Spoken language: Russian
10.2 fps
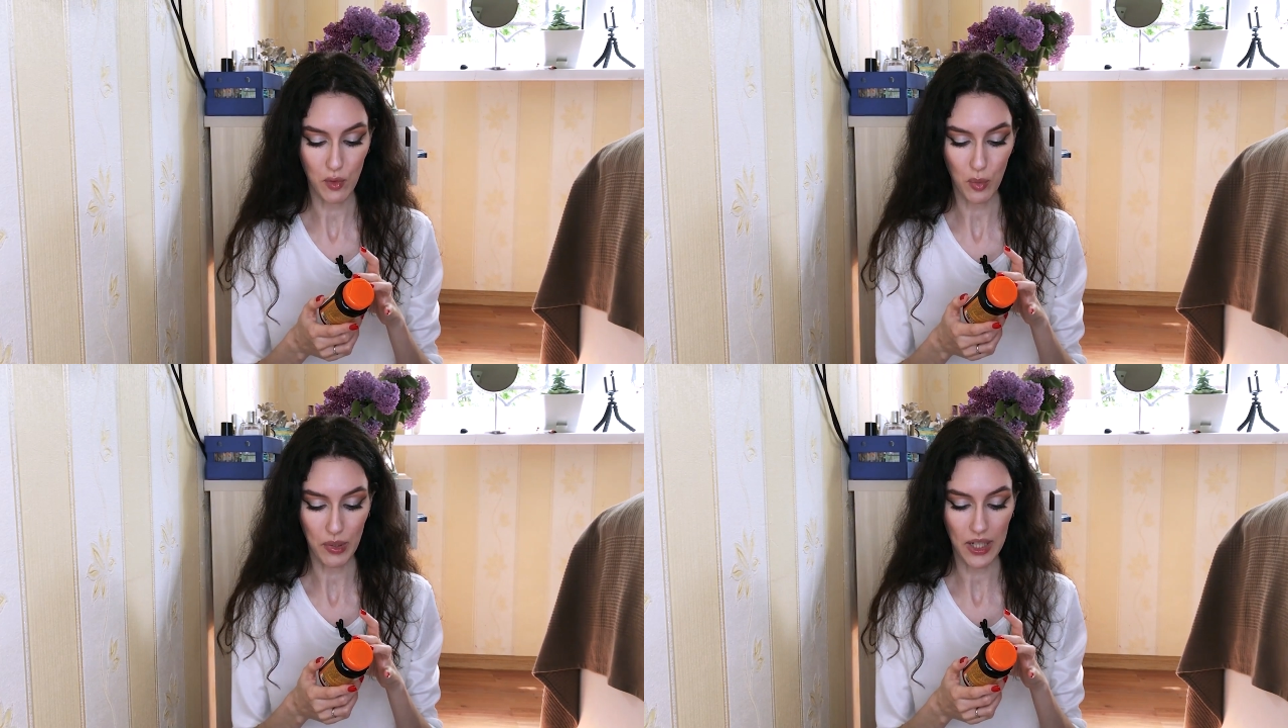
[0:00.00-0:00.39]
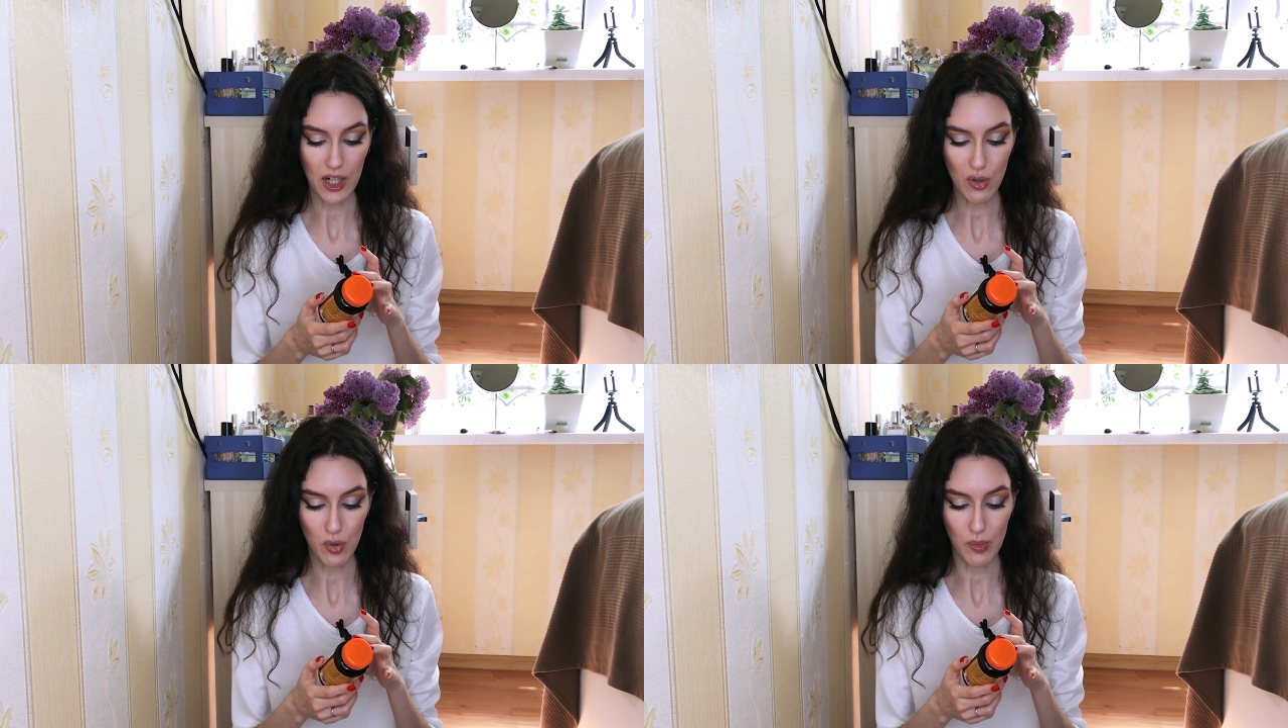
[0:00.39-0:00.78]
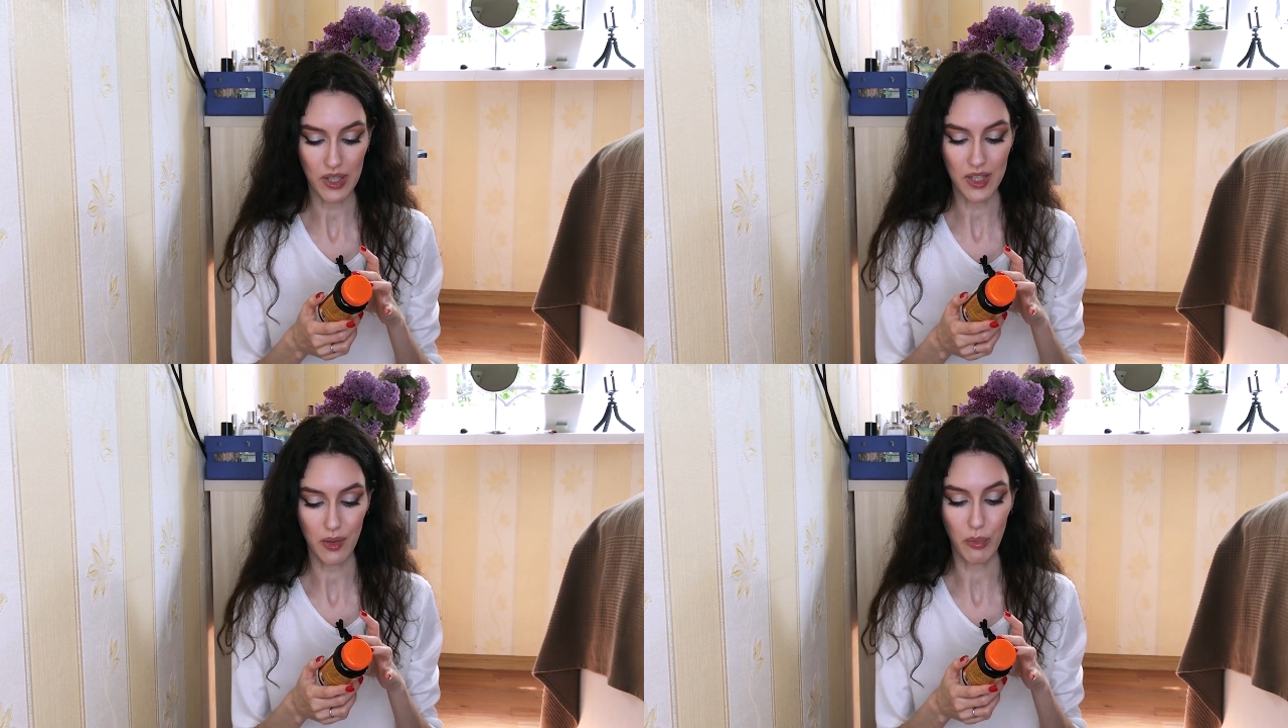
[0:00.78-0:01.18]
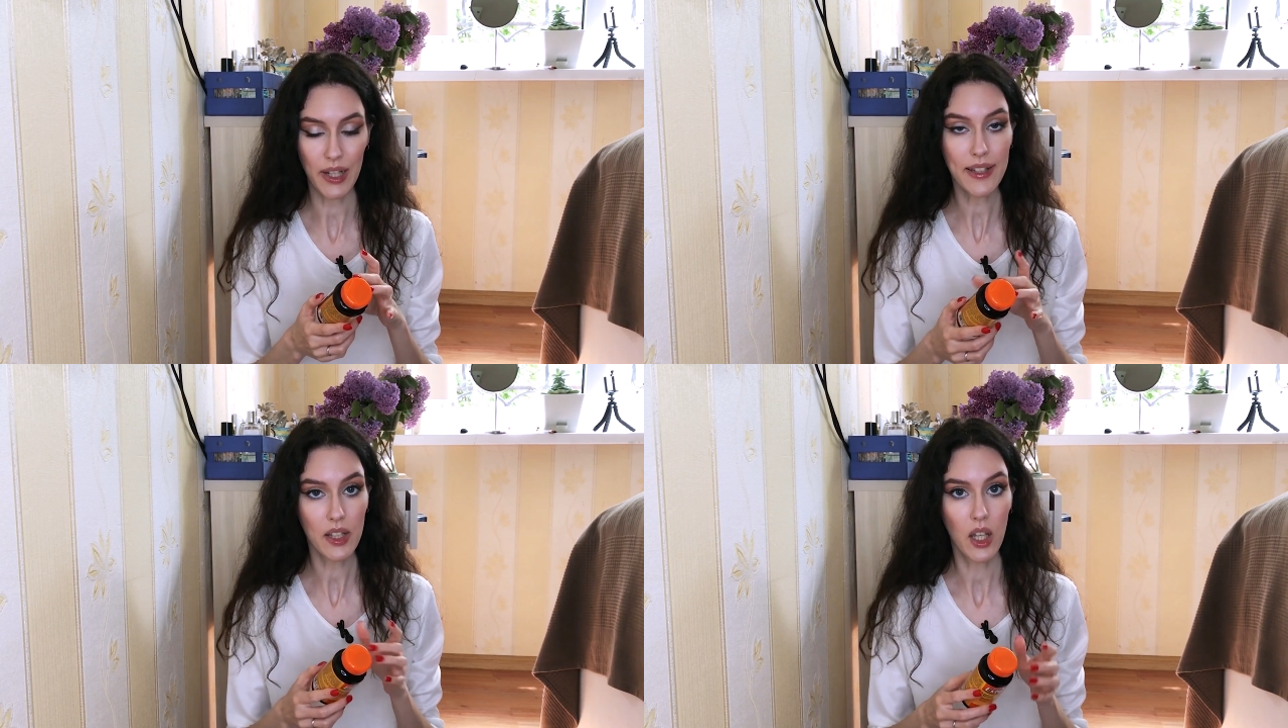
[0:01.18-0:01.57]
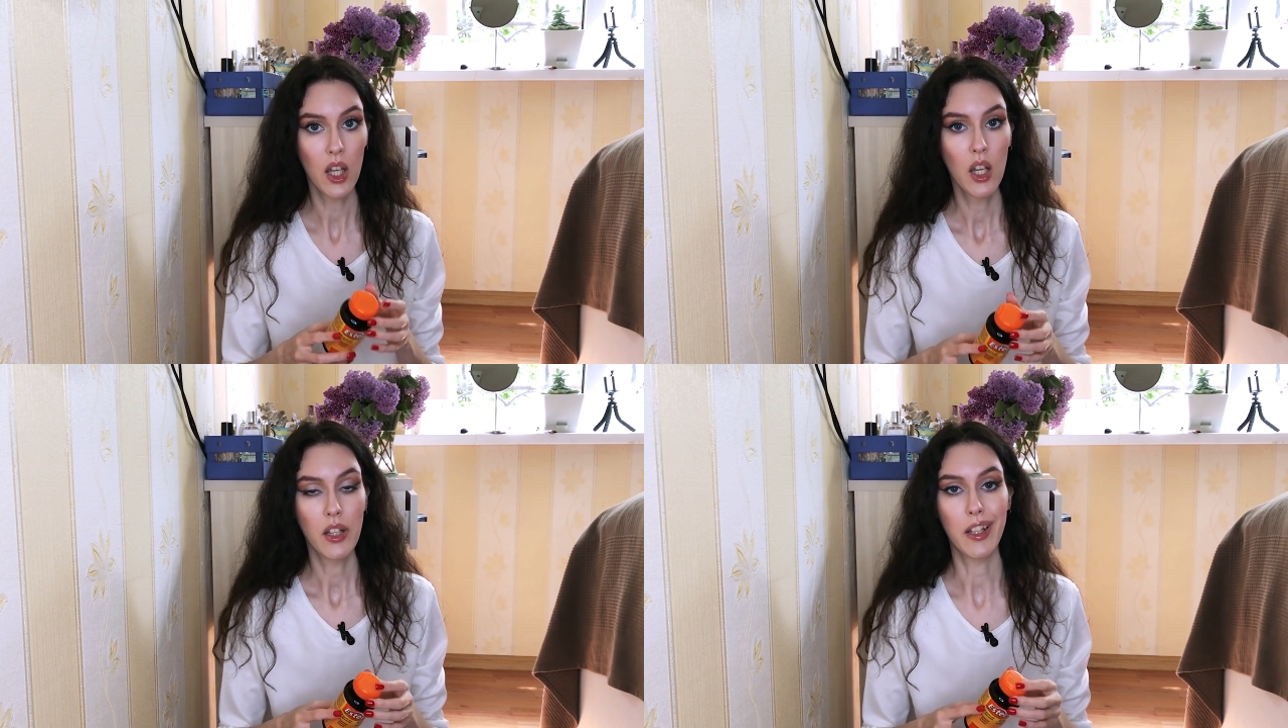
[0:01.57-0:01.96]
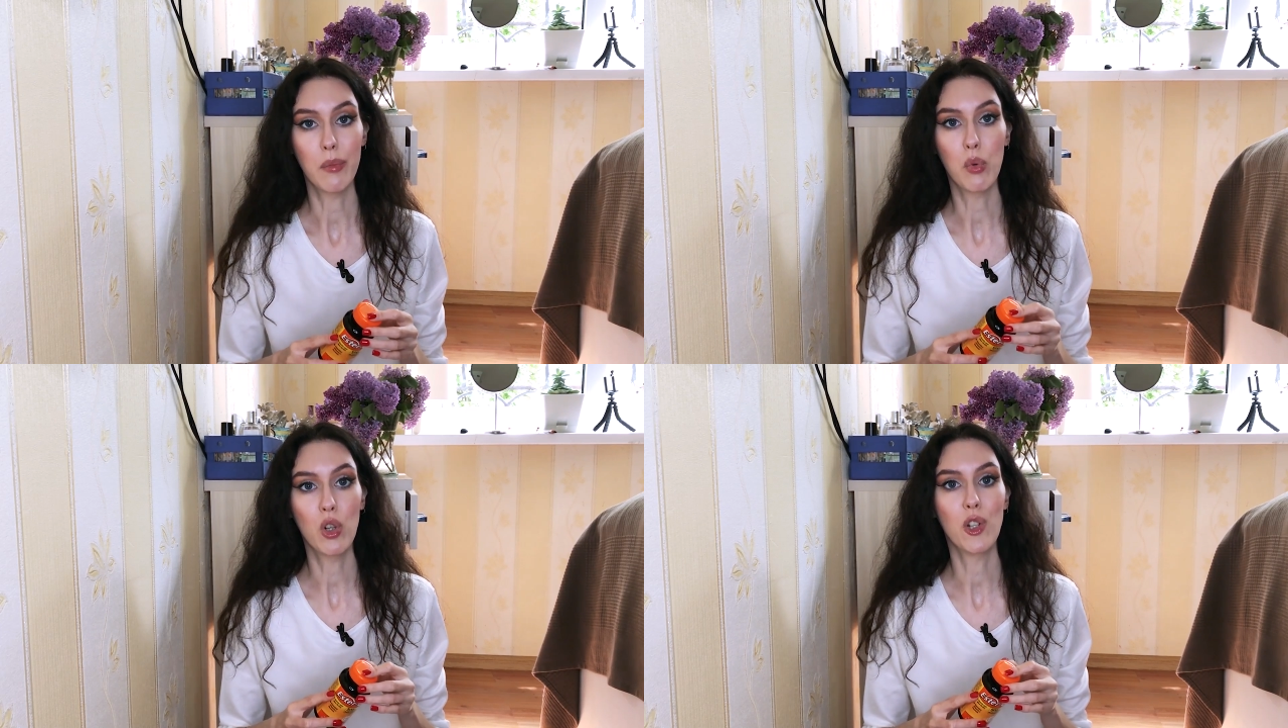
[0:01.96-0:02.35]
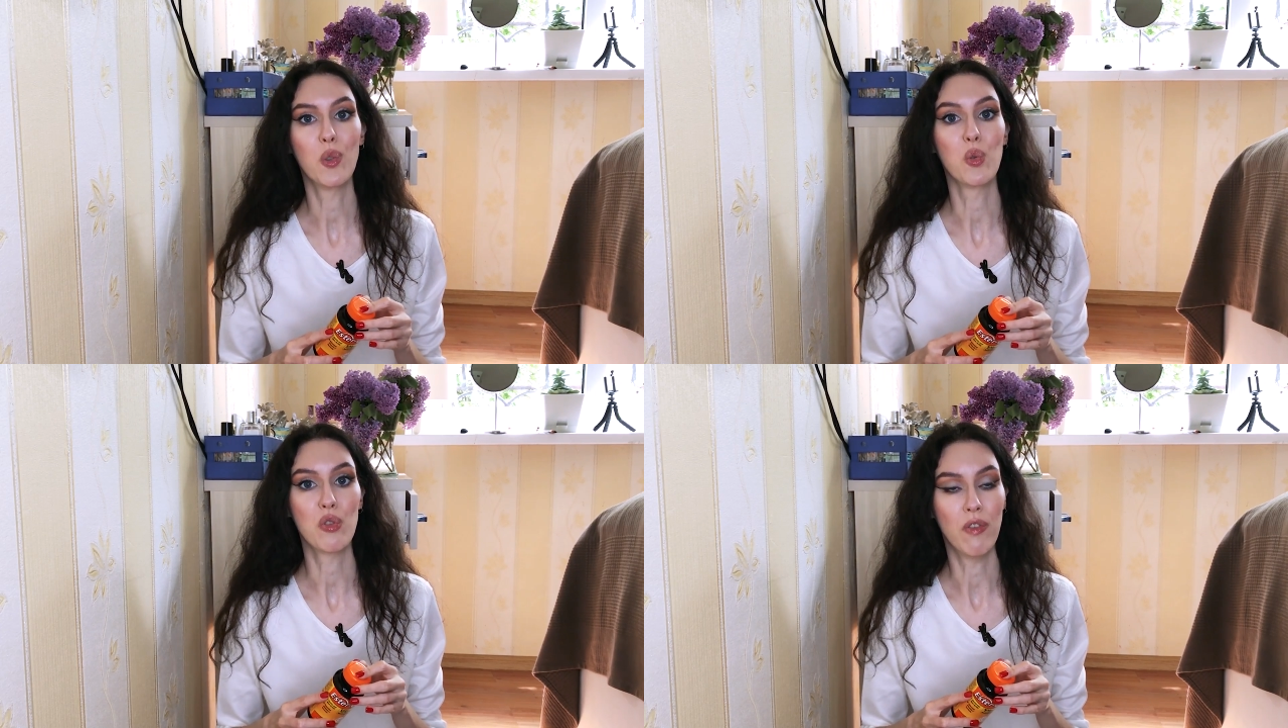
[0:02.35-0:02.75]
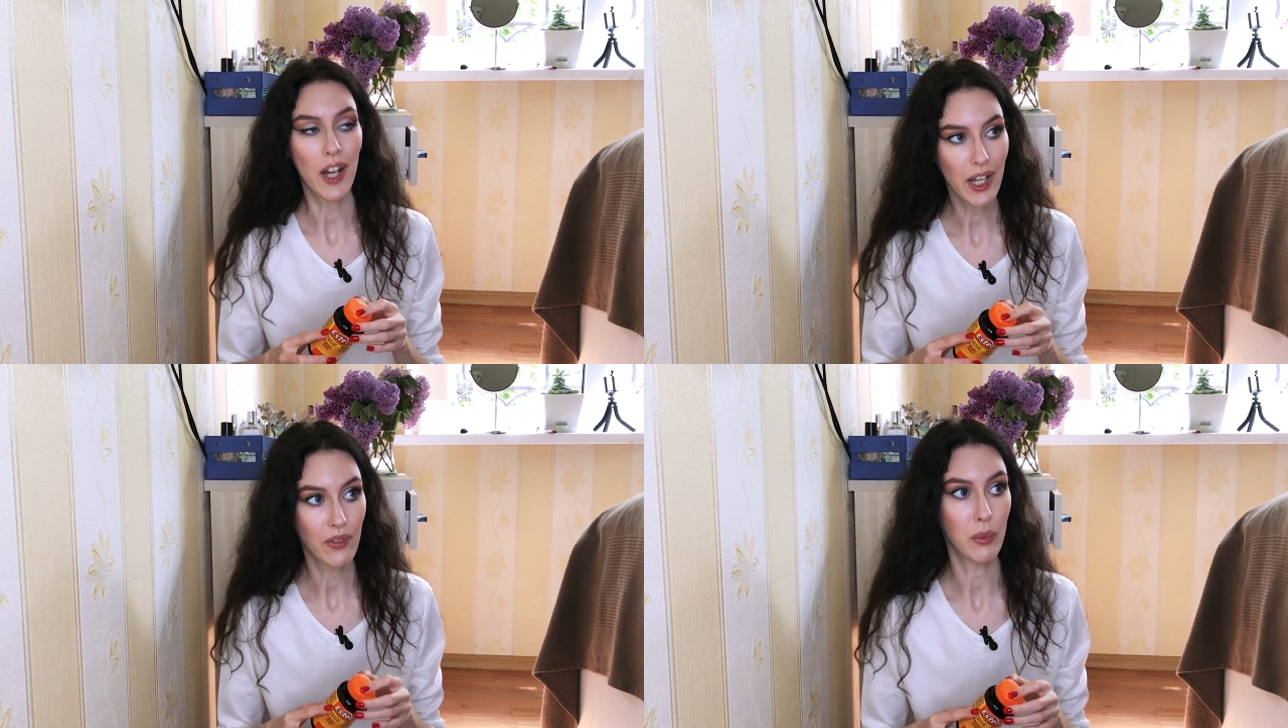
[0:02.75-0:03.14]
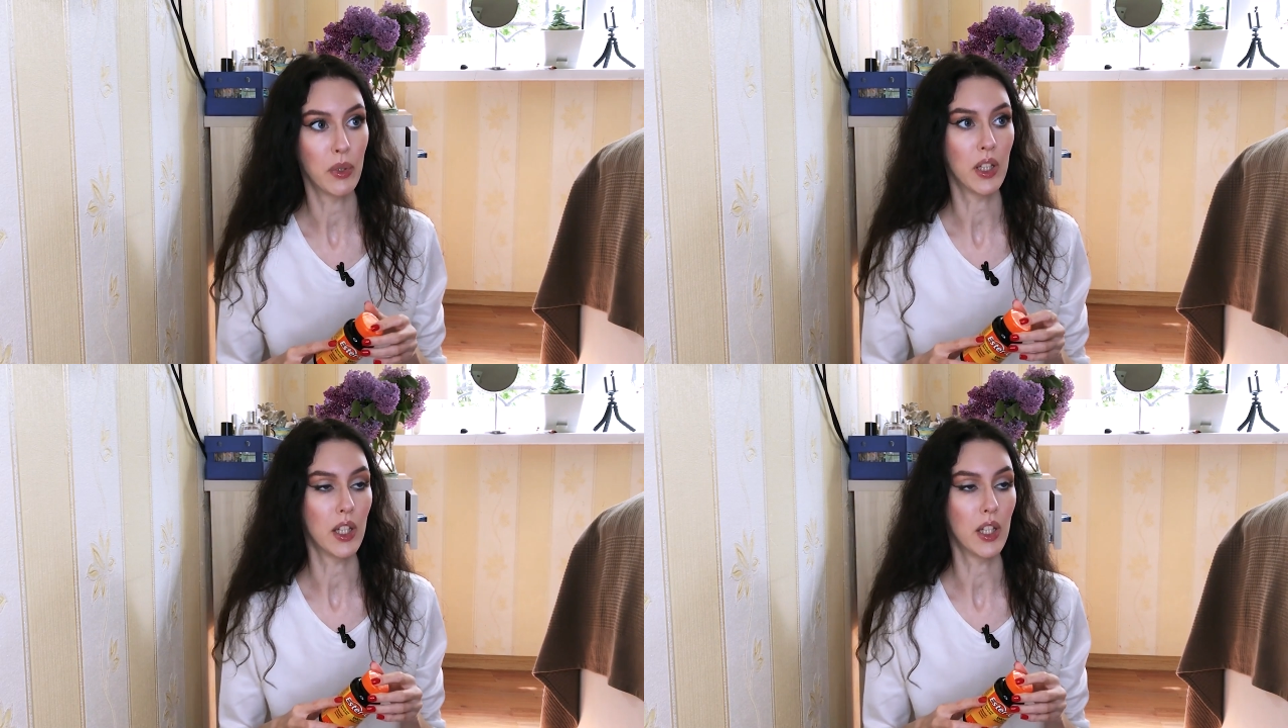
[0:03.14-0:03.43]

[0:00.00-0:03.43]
в форме кальциума аксорбата наиболее усваиваемый,